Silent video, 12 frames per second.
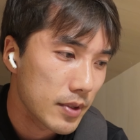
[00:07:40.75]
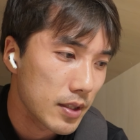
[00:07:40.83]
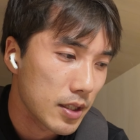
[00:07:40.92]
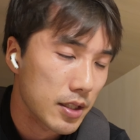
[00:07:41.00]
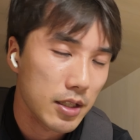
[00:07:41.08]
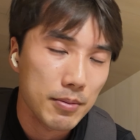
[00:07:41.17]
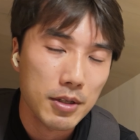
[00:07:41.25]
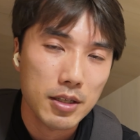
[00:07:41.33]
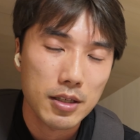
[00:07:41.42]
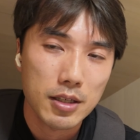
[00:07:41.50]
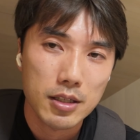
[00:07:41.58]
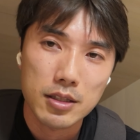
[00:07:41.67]
秋葉
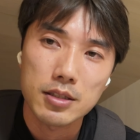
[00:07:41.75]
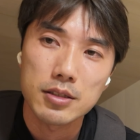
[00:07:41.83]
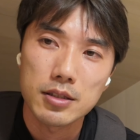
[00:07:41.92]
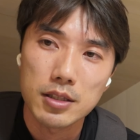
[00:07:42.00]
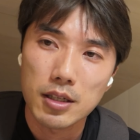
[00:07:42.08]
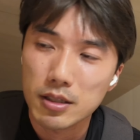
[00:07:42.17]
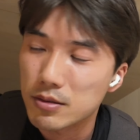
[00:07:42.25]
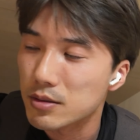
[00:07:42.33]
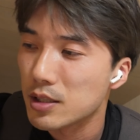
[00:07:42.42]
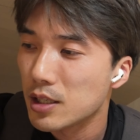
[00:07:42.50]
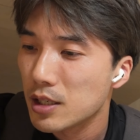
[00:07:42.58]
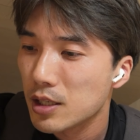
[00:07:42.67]
原あたりにある
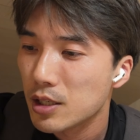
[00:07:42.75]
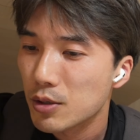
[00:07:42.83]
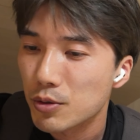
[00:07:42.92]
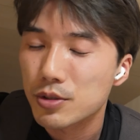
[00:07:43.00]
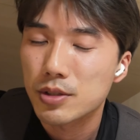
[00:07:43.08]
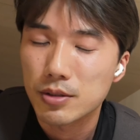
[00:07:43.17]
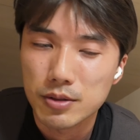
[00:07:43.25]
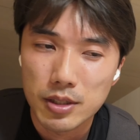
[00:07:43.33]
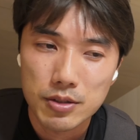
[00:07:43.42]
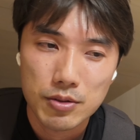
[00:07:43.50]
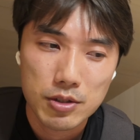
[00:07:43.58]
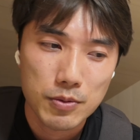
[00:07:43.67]
ホステル
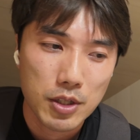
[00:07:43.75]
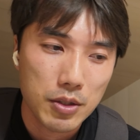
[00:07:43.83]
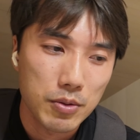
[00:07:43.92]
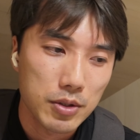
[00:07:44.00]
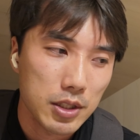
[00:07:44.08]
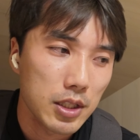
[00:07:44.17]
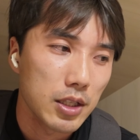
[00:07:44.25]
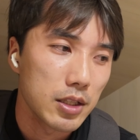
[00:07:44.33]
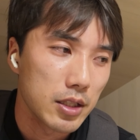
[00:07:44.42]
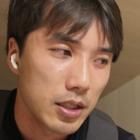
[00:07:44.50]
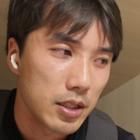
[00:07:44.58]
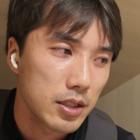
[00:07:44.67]
で、そっちも結構綺麗
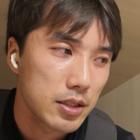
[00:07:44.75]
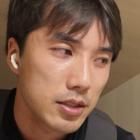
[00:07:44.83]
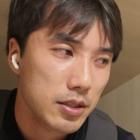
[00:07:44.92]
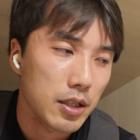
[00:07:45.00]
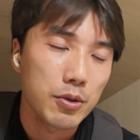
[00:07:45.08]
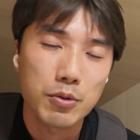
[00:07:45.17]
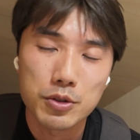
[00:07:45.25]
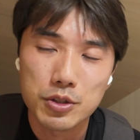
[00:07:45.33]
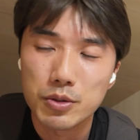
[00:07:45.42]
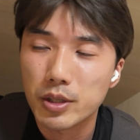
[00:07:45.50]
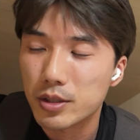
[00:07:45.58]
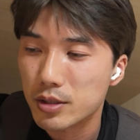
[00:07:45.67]
で、使い心
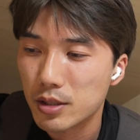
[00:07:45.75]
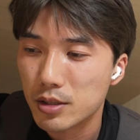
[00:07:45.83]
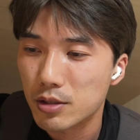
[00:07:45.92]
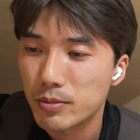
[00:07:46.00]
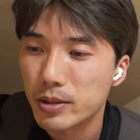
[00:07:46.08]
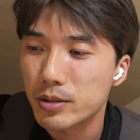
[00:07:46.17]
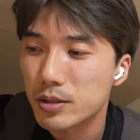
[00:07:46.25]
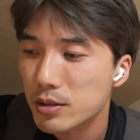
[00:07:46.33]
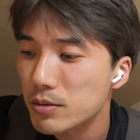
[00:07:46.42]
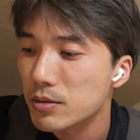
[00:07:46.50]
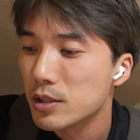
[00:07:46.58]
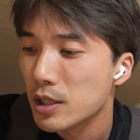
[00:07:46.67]
地良かったっていうのがあるんです
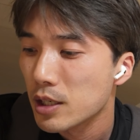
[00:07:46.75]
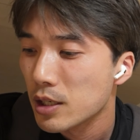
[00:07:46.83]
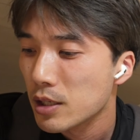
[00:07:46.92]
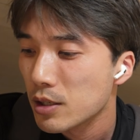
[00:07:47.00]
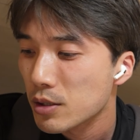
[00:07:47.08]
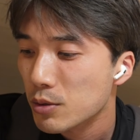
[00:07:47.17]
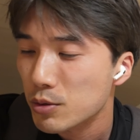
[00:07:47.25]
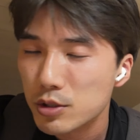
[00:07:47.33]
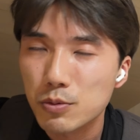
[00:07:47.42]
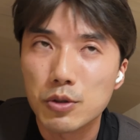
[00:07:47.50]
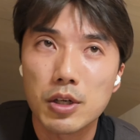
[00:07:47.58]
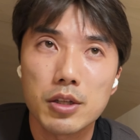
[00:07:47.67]
けど、こっ
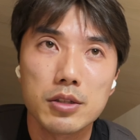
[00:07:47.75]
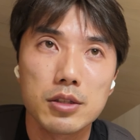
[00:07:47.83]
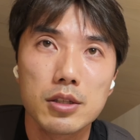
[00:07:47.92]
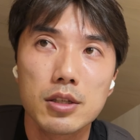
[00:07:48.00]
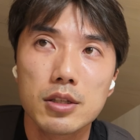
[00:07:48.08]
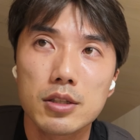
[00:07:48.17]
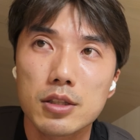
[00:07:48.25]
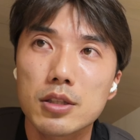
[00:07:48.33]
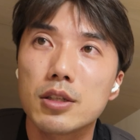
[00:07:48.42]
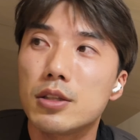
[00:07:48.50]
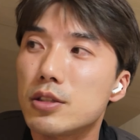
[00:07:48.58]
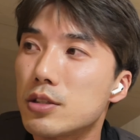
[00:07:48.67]
ちもかなり綺
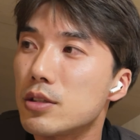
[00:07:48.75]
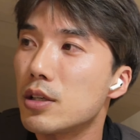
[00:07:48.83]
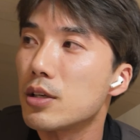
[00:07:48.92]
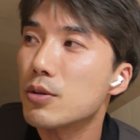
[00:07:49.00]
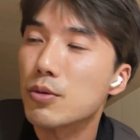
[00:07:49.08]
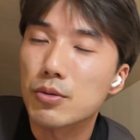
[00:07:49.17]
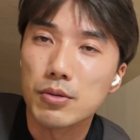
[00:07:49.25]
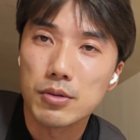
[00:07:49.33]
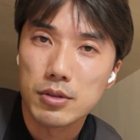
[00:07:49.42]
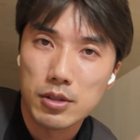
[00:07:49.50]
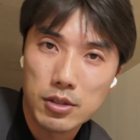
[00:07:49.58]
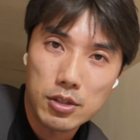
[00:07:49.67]
麗ですしね、この
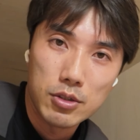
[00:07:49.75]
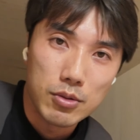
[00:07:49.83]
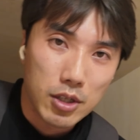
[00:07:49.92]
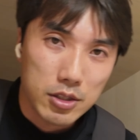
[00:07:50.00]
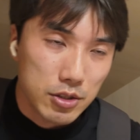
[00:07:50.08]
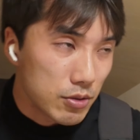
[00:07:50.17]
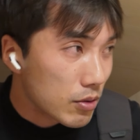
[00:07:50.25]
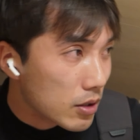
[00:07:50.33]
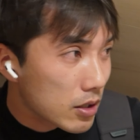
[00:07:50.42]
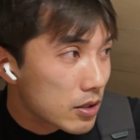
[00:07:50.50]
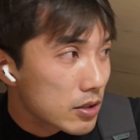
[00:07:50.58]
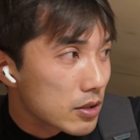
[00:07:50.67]
木の感じと
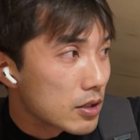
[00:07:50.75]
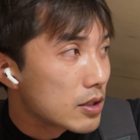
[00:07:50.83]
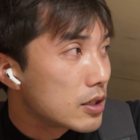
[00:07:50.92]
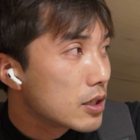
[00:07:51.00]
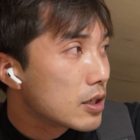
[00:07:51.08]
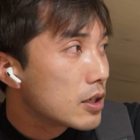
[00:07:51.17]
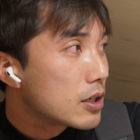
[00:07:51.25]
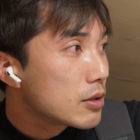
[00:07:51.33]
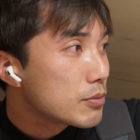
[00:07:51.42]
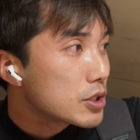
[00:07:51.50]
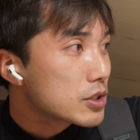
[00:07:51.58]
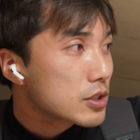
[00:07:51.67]
か、ね。
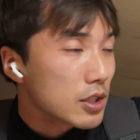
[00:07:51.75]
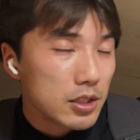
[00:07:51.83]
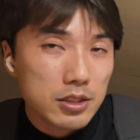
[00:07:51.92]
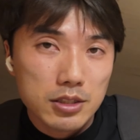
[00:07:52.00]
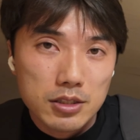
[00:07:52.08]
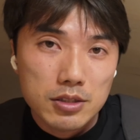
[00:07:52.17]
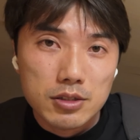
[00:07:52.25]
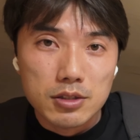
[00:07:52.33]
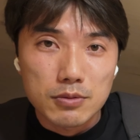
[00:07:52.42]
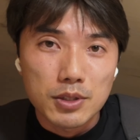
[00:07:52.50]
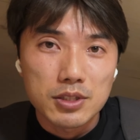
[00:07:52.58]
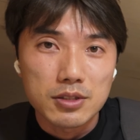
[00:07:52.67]
めっちゃ、
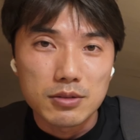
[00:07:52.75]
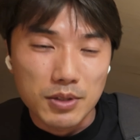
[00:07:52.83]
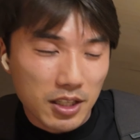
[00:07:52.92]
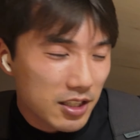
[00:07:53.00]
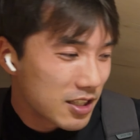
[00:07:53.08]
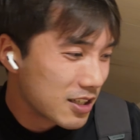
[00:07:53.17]
すべすべ